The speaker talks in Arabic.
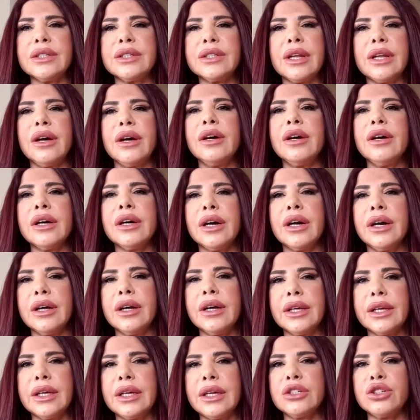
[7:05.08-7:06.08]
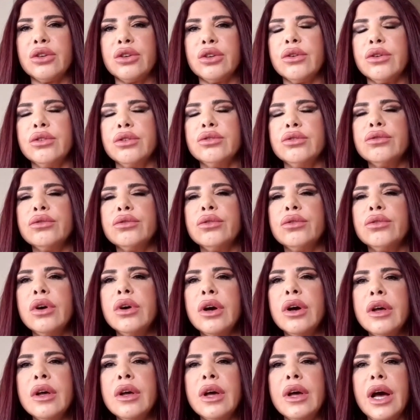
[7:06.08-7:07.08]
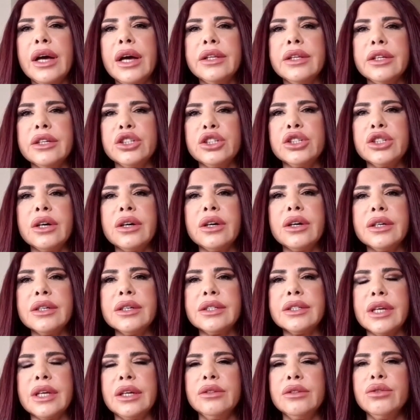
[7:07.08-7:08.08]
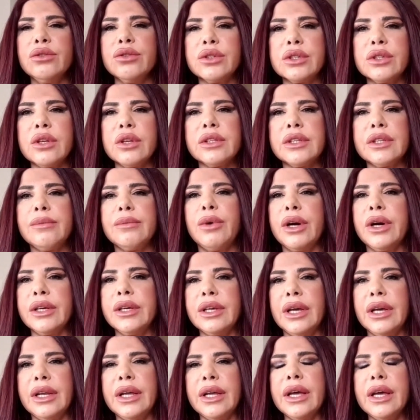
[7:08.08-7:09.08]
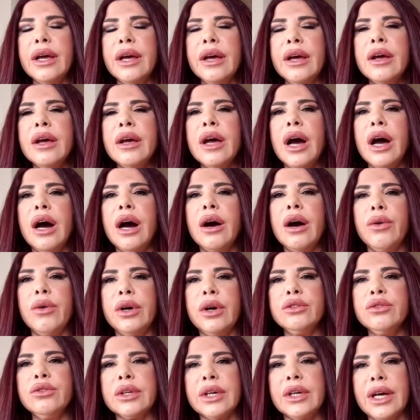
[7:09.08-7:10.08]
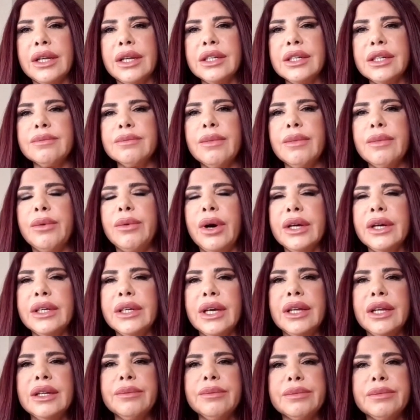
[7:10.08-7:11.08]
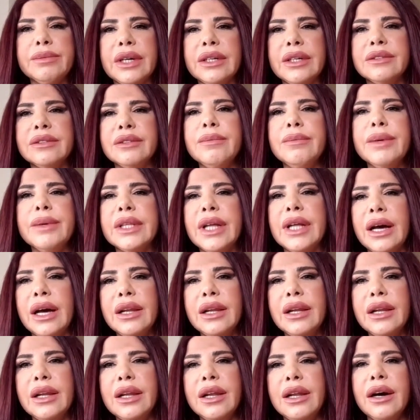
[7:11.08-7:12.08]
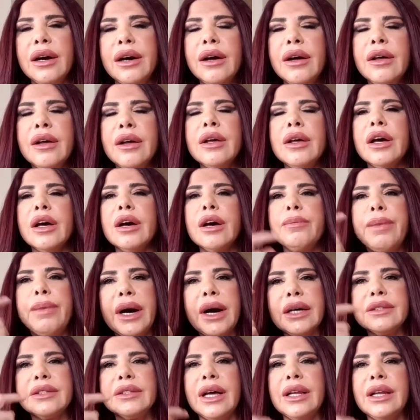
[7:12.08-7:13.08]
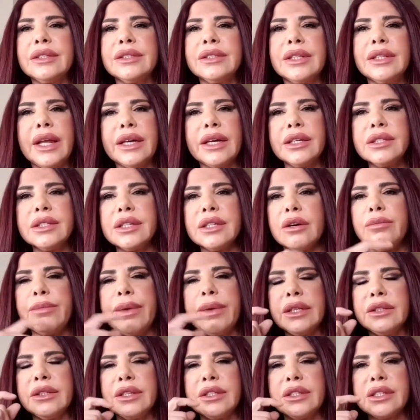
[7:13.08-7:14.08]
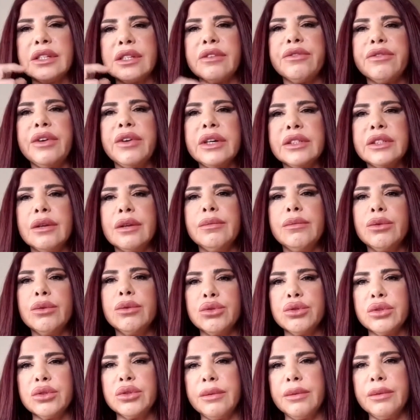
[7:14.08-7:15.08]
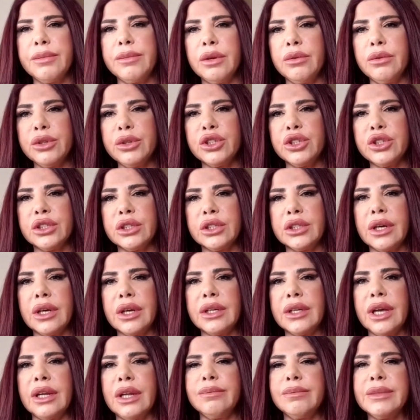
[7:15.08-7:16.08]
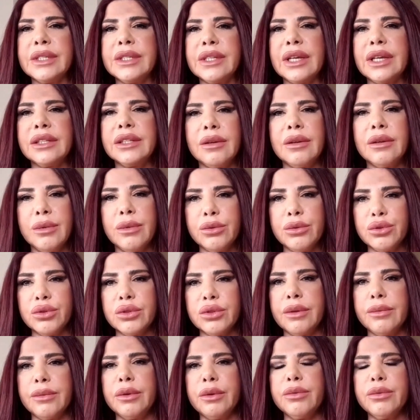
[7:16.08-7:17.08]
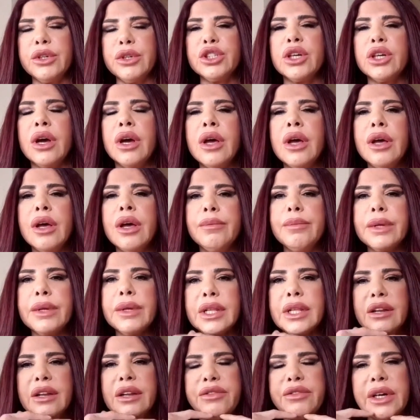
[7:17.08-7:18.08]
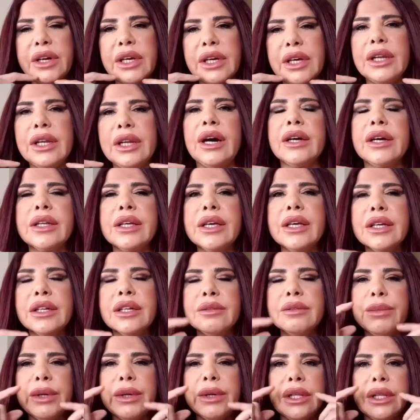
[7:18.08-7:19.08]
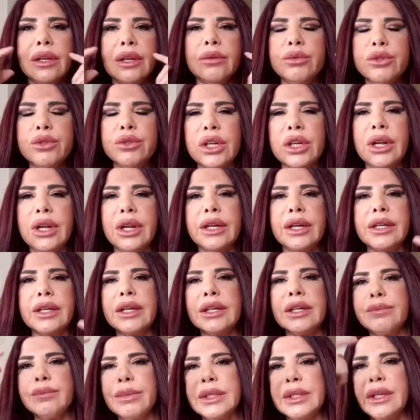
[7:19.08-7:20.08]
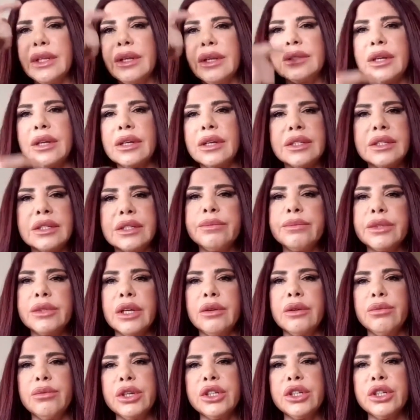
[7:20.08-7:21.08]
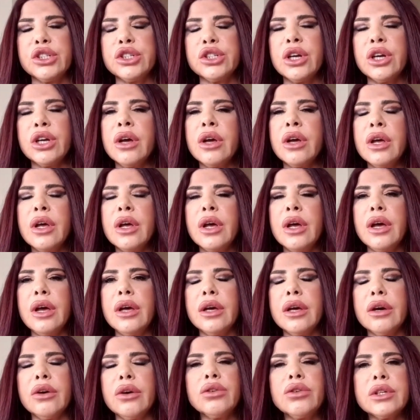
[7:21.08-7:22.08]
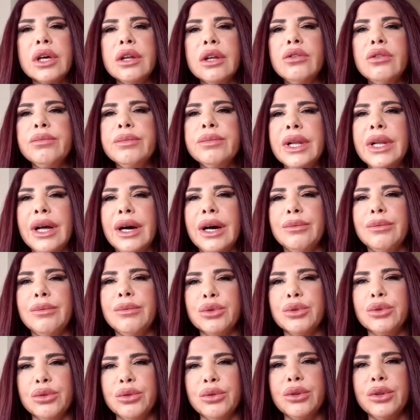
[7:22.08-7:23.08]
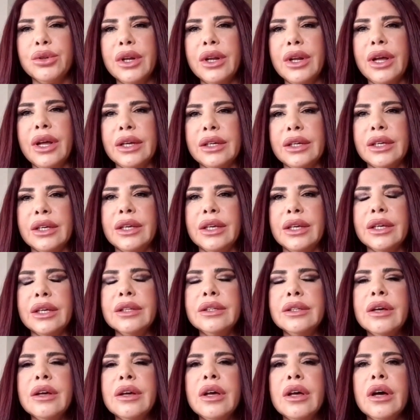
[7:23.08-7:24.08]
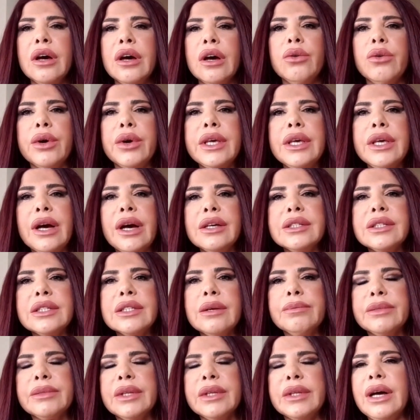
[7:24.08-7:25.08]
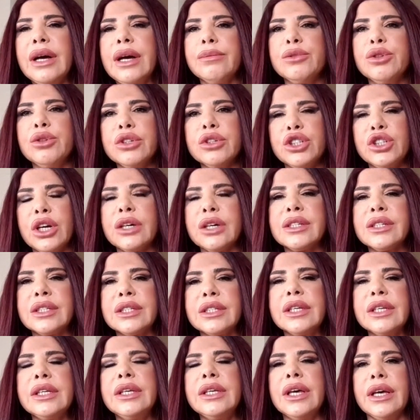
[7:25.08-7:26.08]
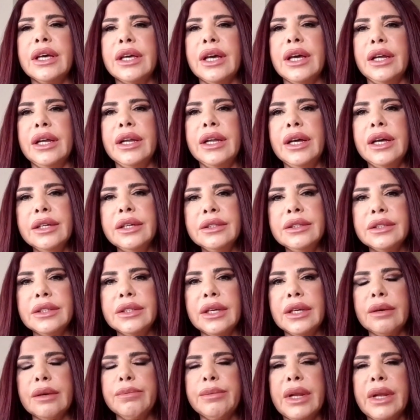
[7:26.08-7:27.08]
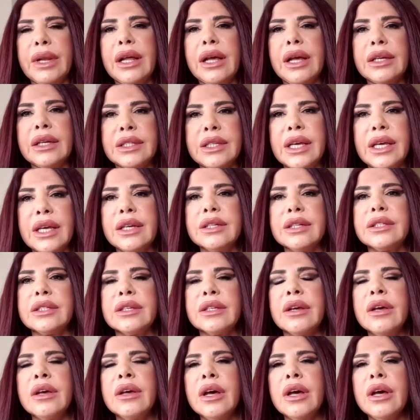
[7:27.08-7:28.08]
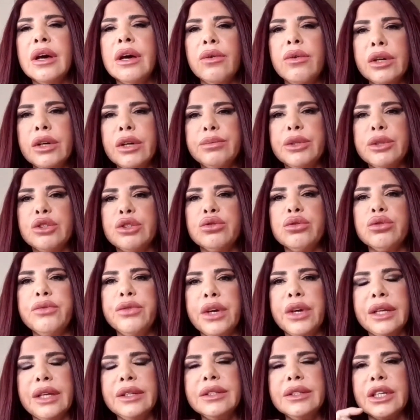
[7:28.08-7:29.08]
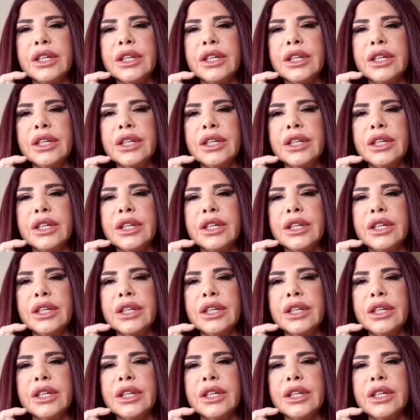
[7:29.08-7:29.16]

الآخر يشعر إنه هذا الشخص عنده سلطة معينة أو عنده كاريزما معينة بتعتمد على بعض التريتس او بعض الصفات الموجوده بالوجه هي الميزات الموجوده بالوجه مثل الفك العريض مثل الوجه العريض مثل تقسيمه الوجه آه، هول كلهم بيلعبوا دور اكيد وهي اصلا بتلعب دور شخصيه يعني انت بالاساس وقت بتشوفي عندك